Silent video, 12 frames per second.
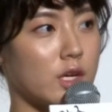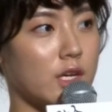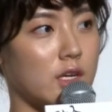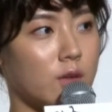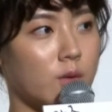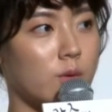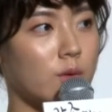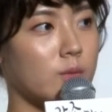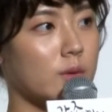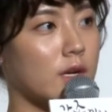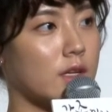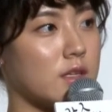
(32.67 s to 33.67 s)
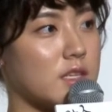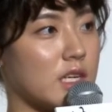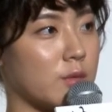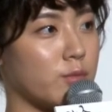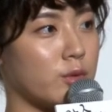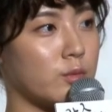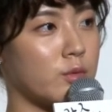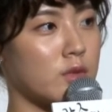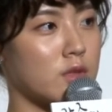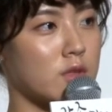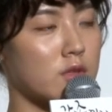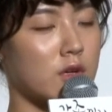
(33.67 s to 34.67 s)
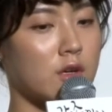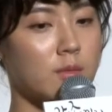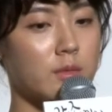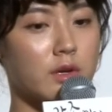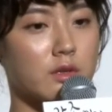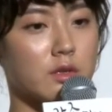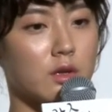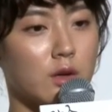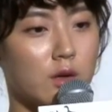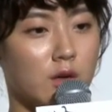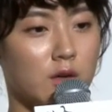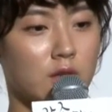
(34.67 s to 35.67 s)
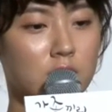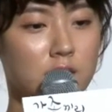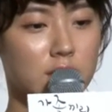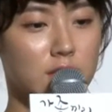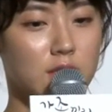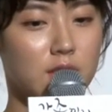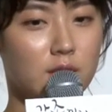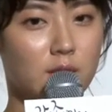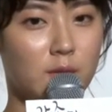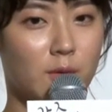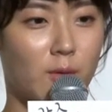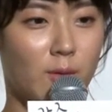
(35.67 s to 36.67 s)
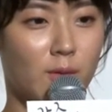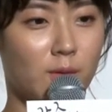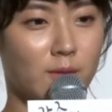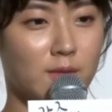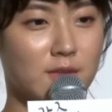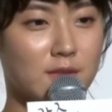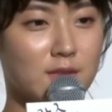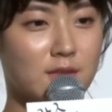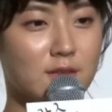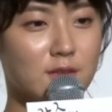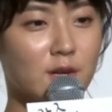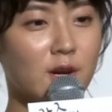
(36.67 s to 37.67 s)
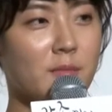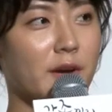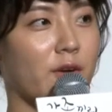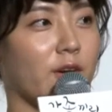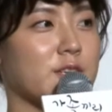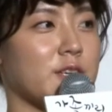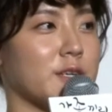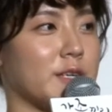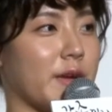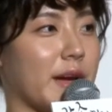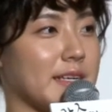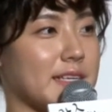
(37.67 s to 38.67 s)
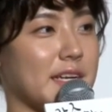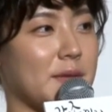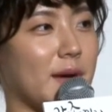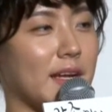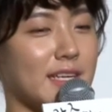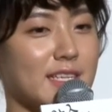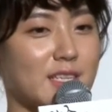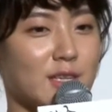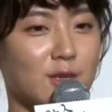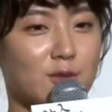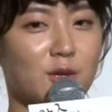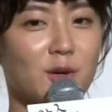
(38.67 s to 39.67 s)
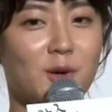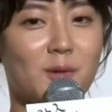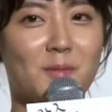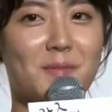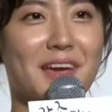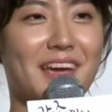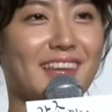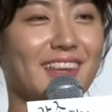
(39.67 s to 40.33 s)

긴 호흡을 하는 작품은 처음이어서 어, 처음엔 걱정을 굉장히 많이 했어요. 처음에